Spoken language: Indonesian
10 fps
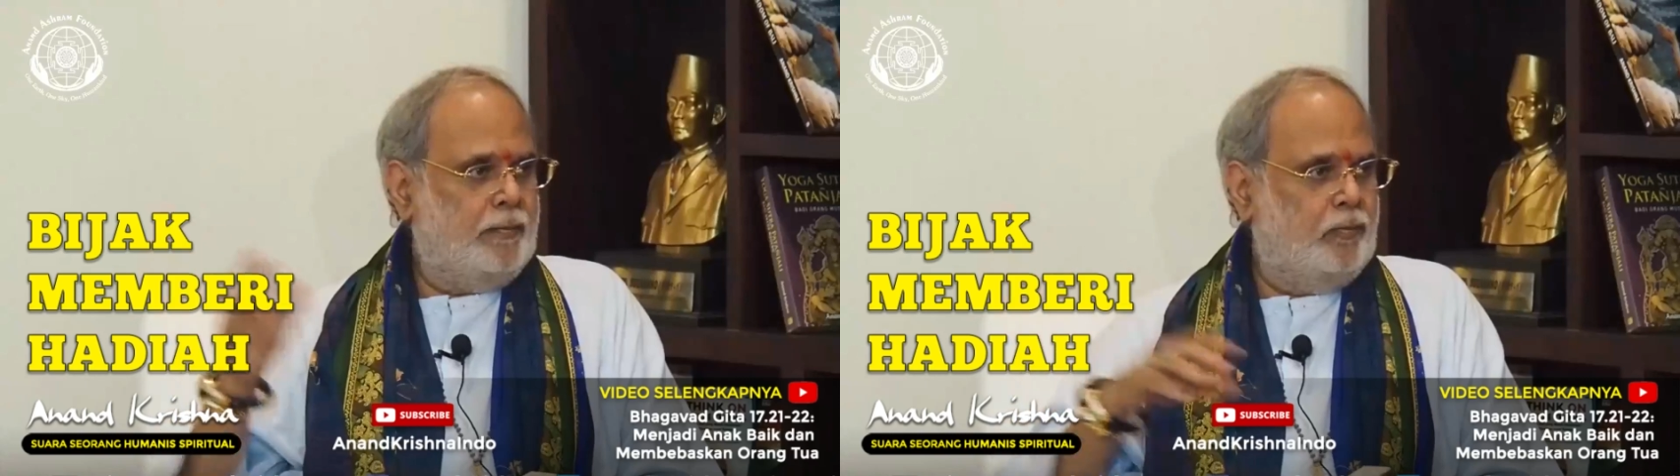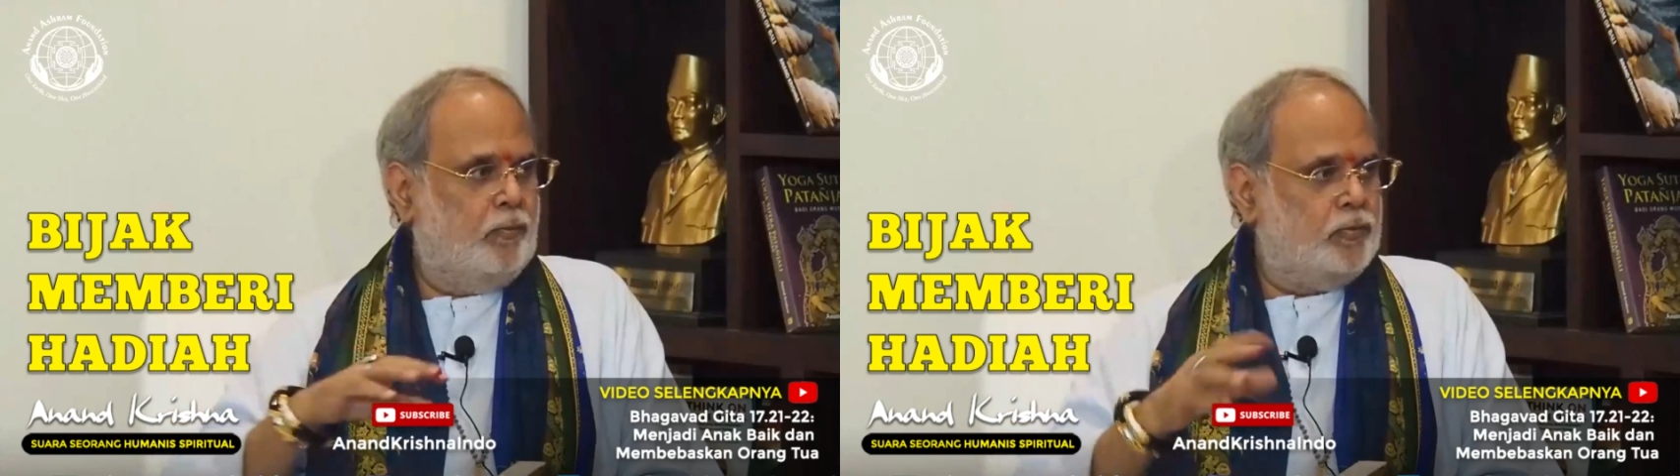
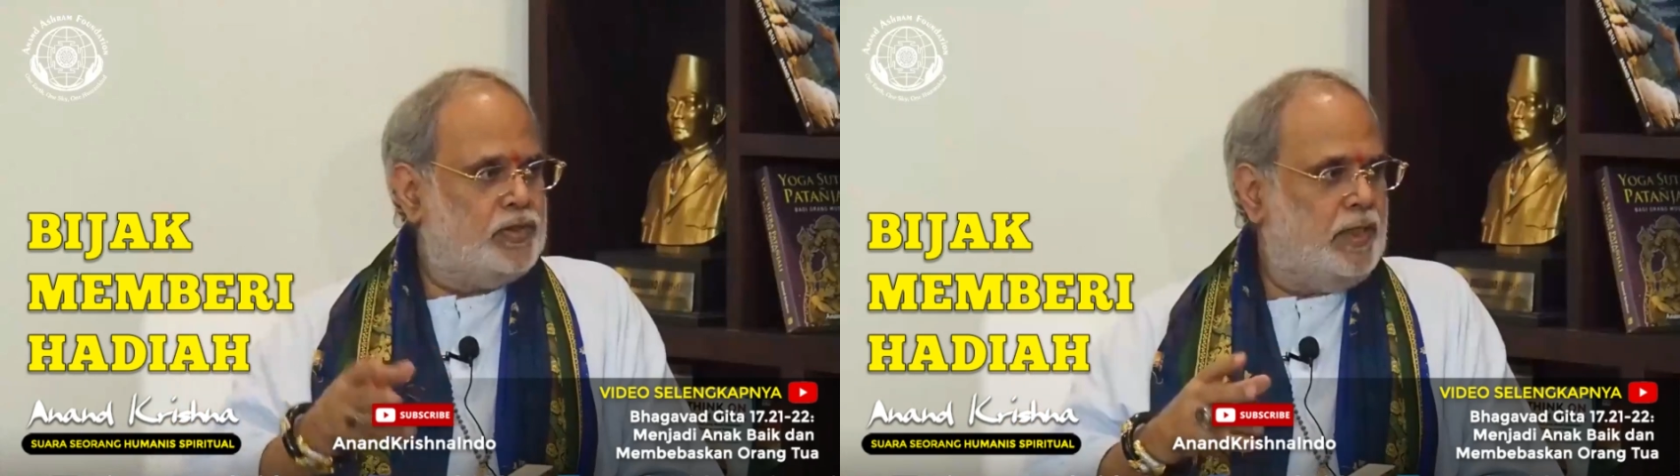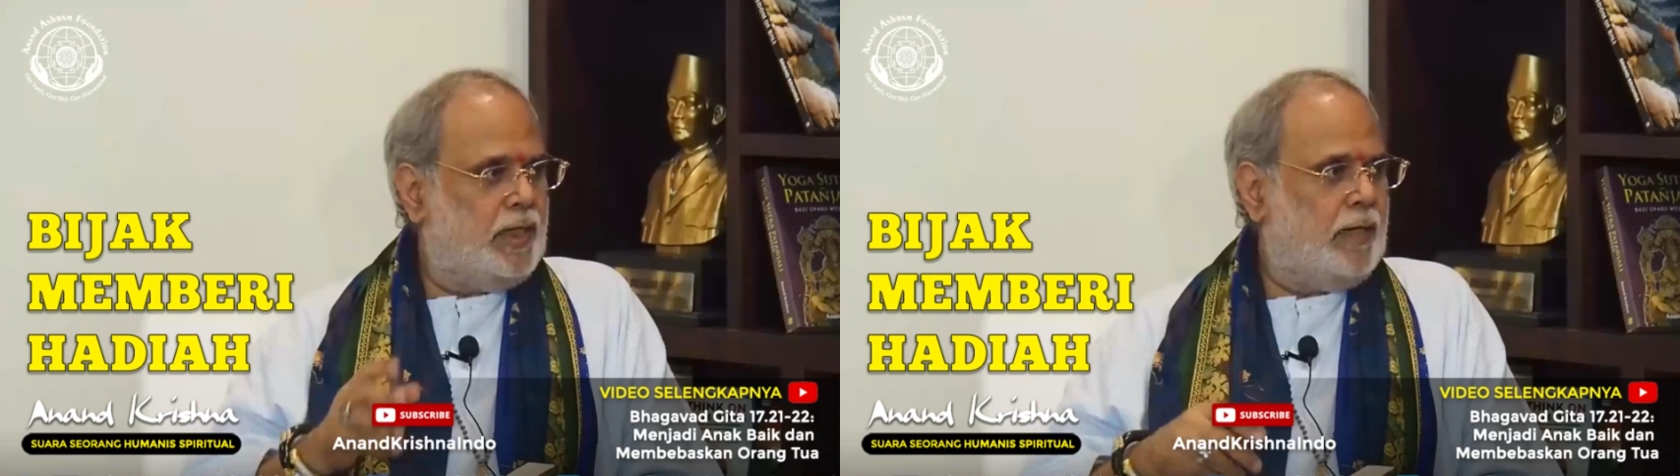
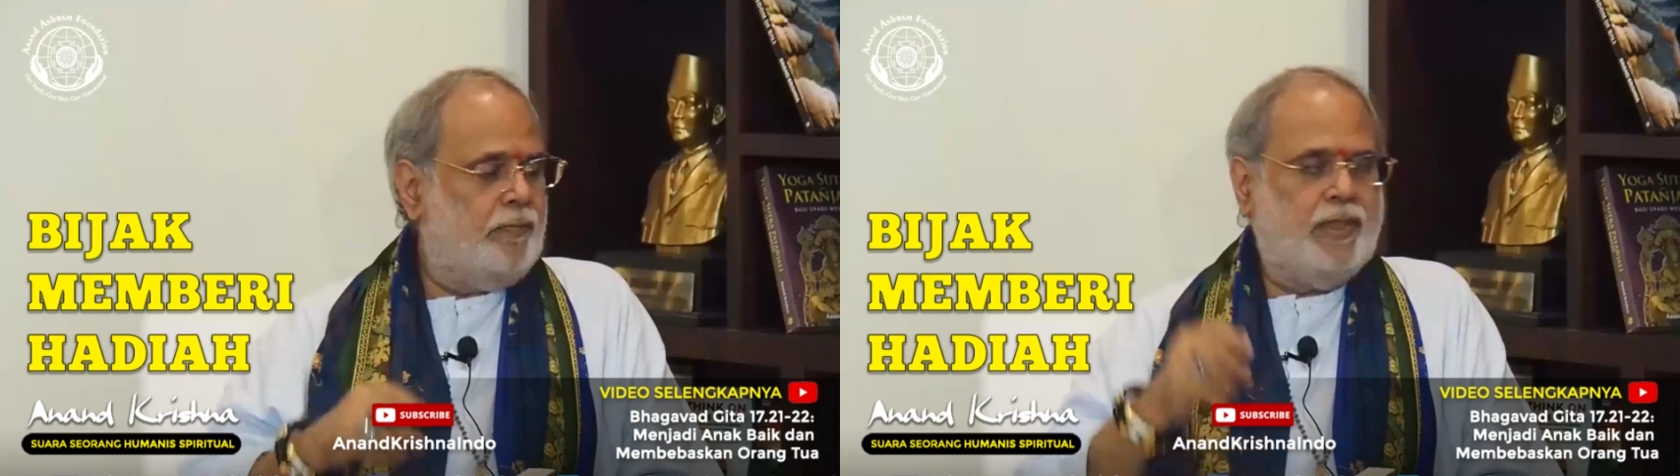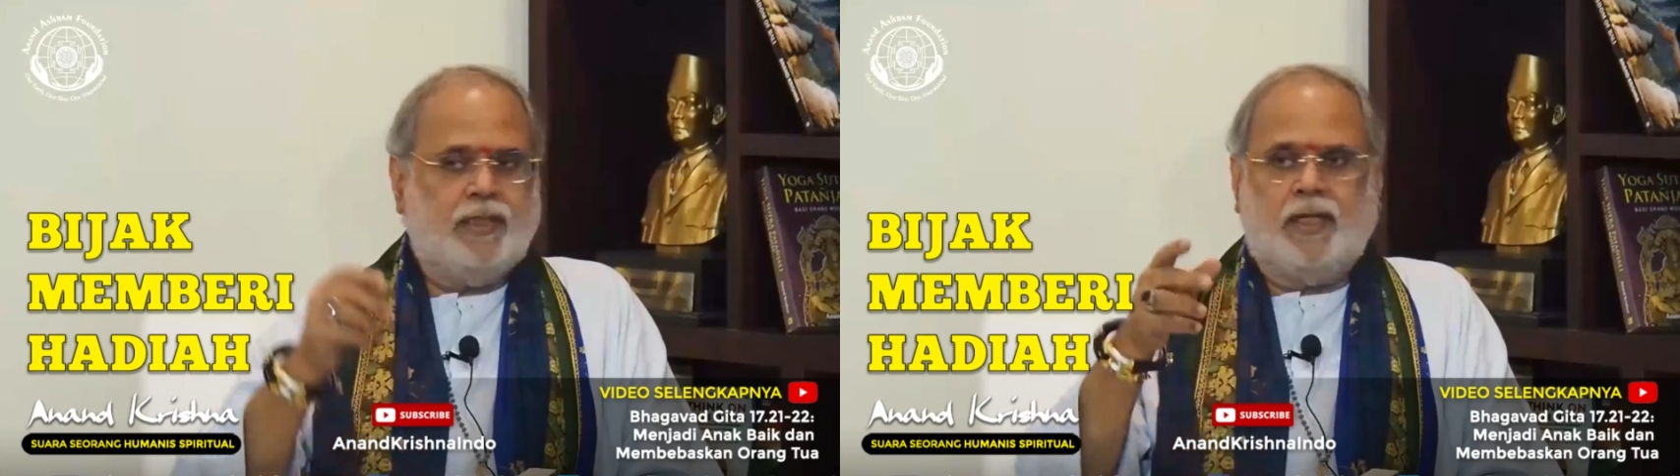Dibungkusin
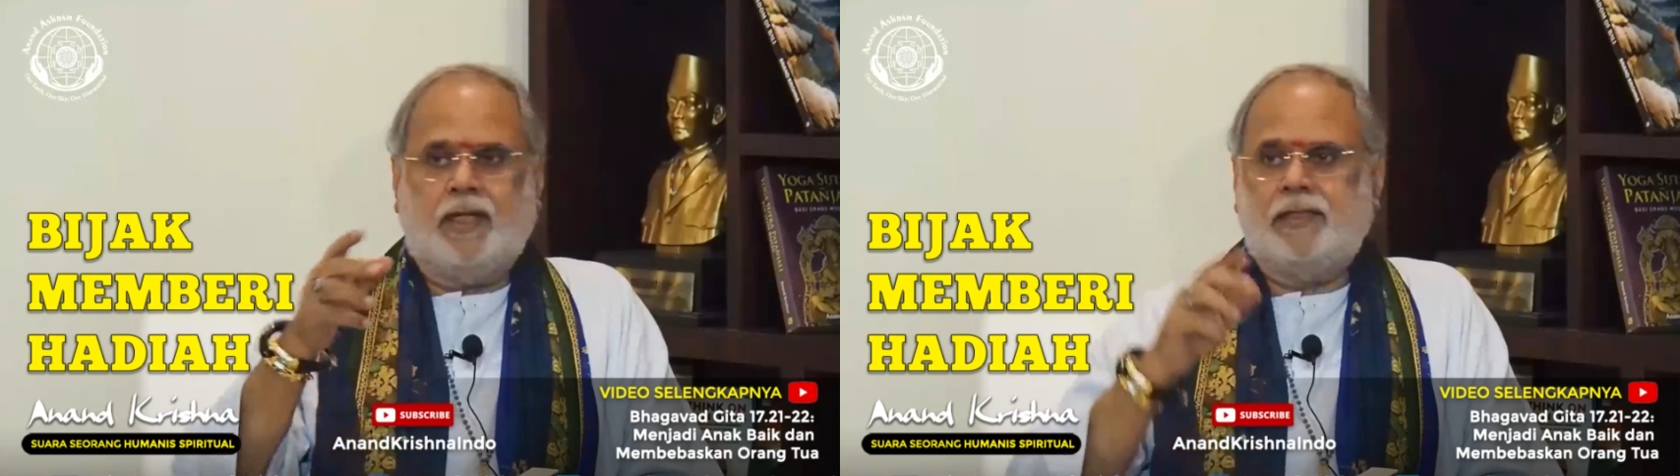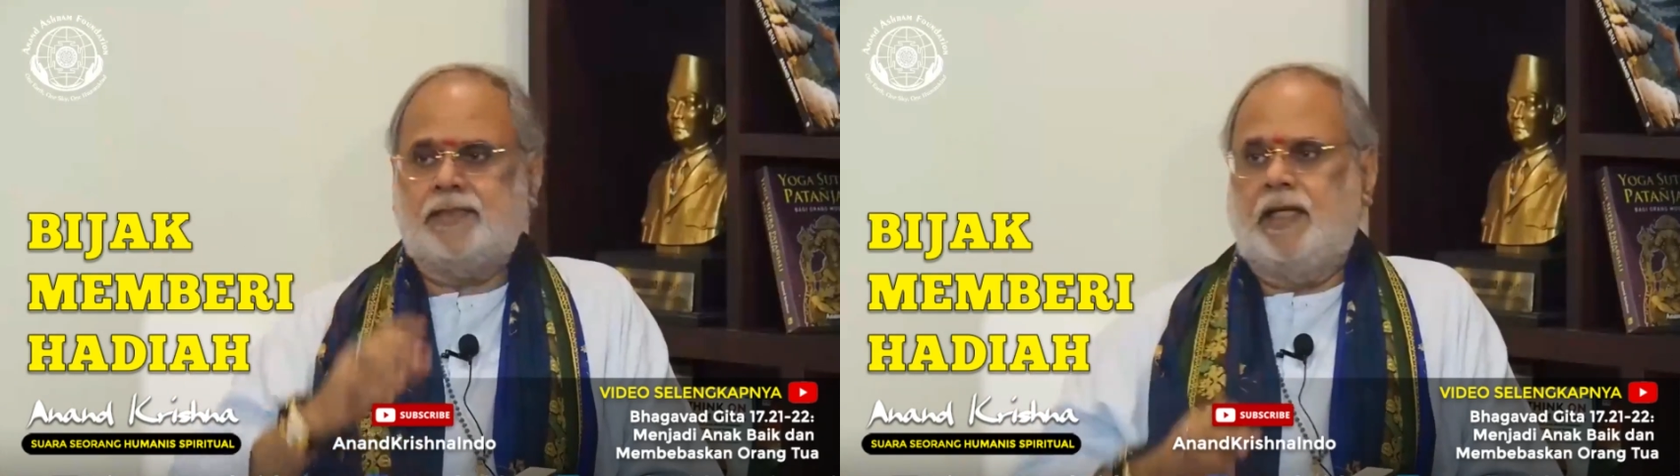rapi kita
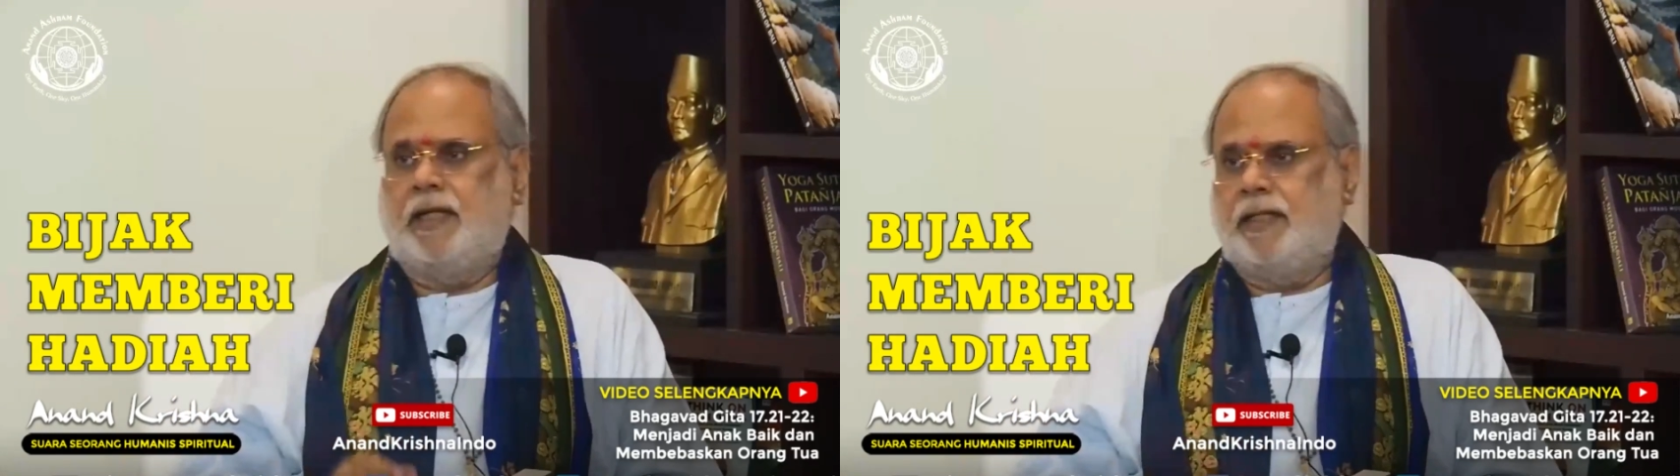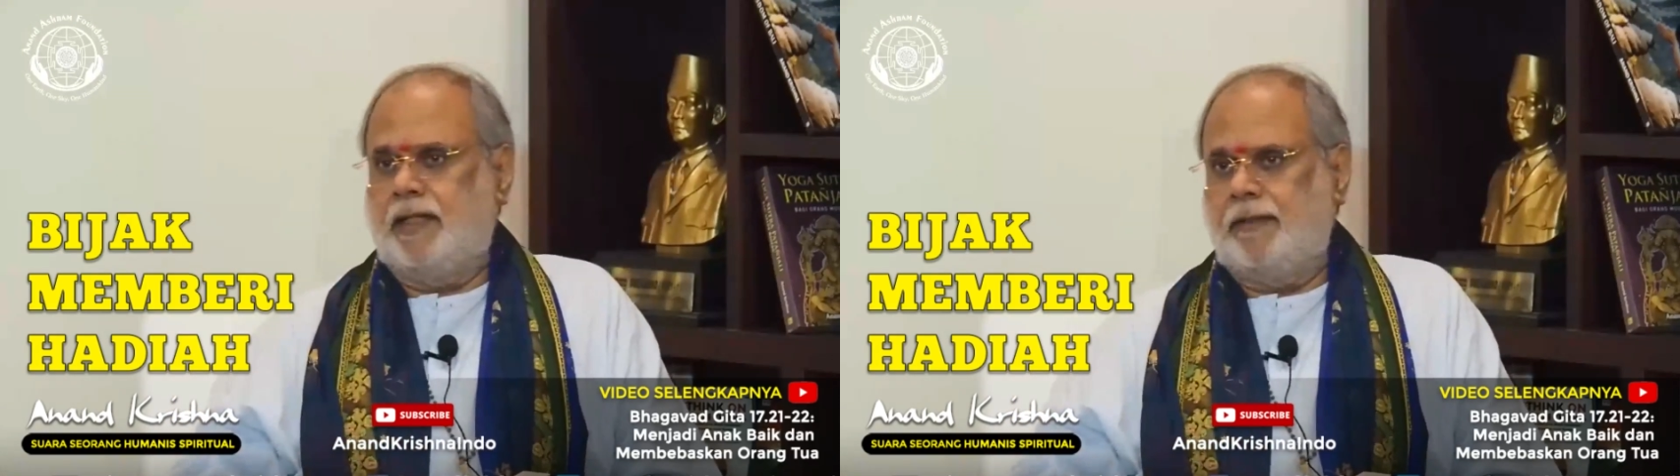kasih
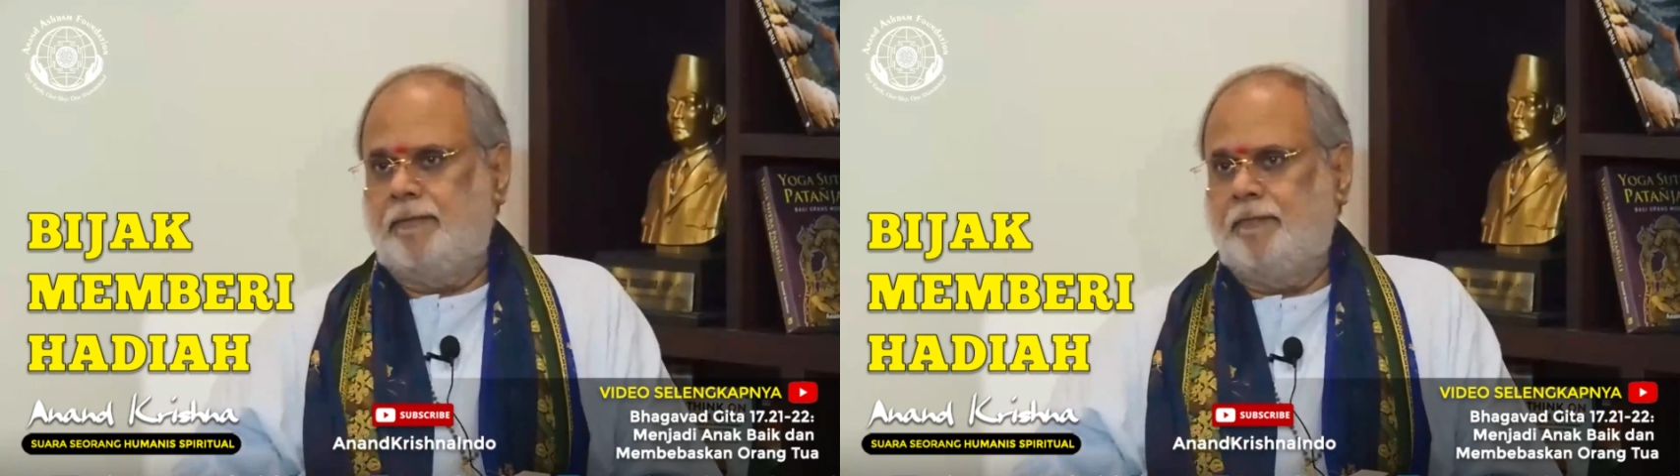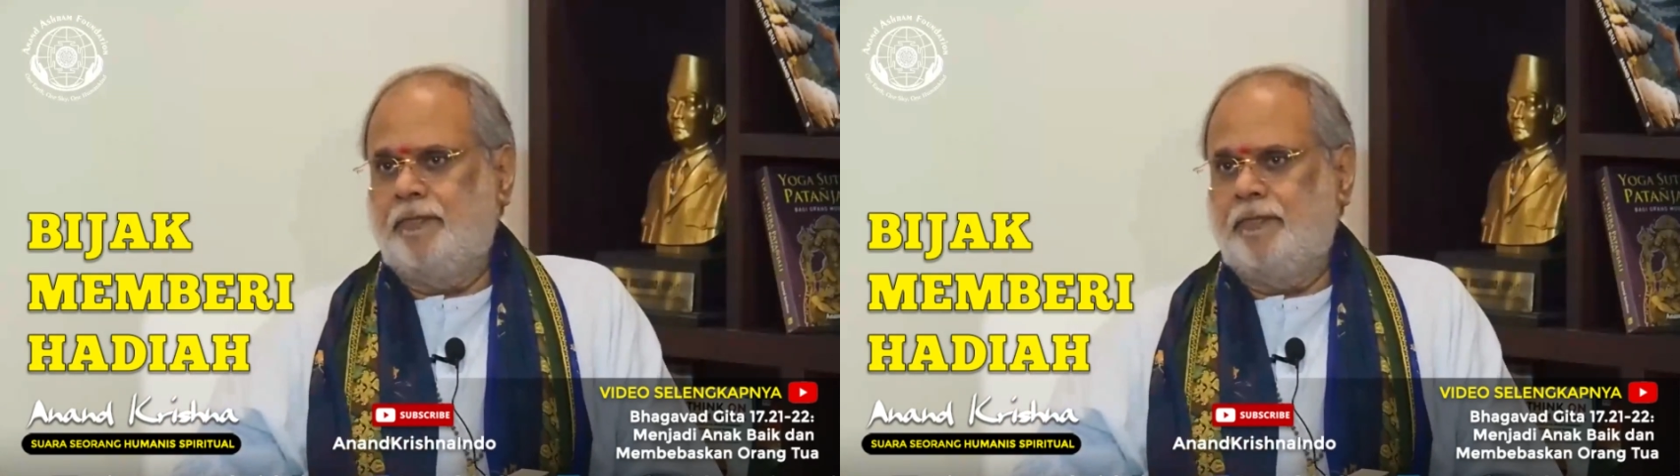hadiah.